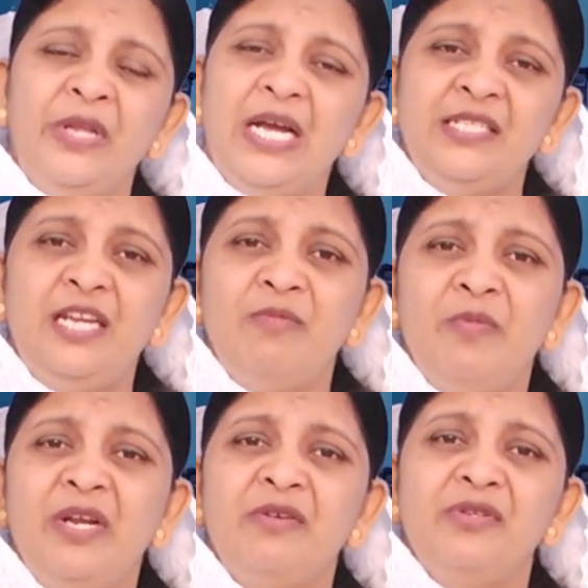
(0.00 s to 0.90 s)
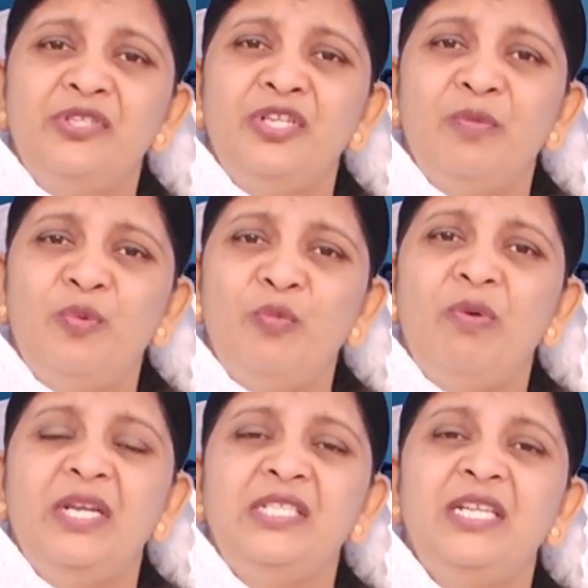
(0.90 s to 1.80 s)
ఆ శ్రమ మనకు వచ్చినప్పుడు
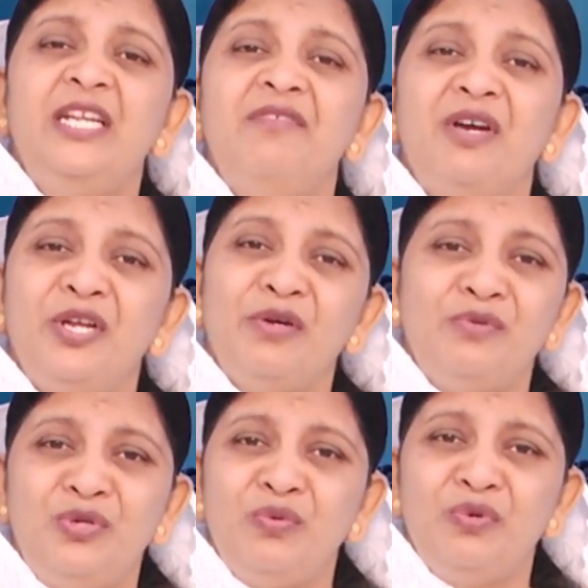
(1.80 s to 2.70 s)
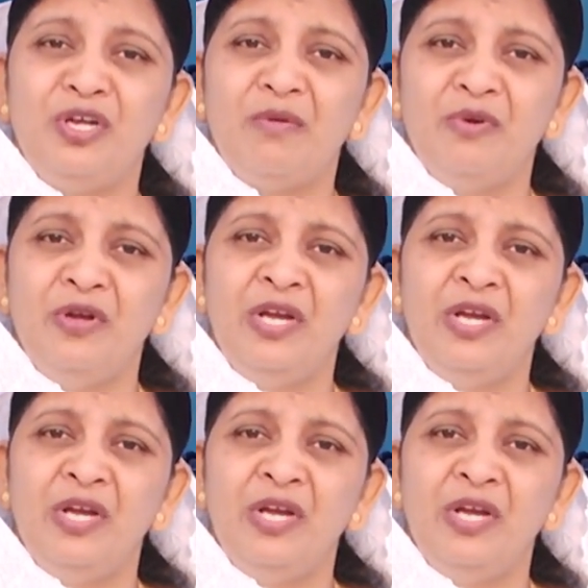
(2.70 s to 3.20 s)
భరించలేని వారిగా ఉంటూ ఉన్నాం